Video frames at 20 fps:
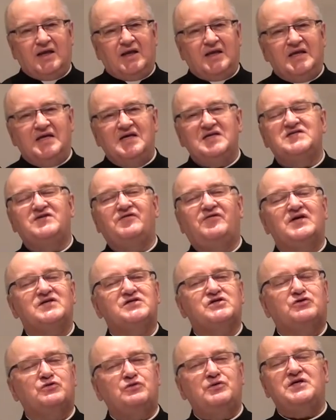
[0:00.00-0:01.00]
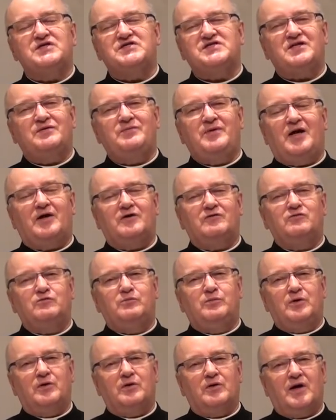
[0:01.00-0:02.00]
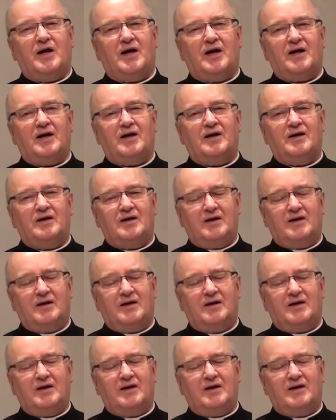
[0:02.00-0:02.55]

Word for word: nie zwiastuje zamiarów Boga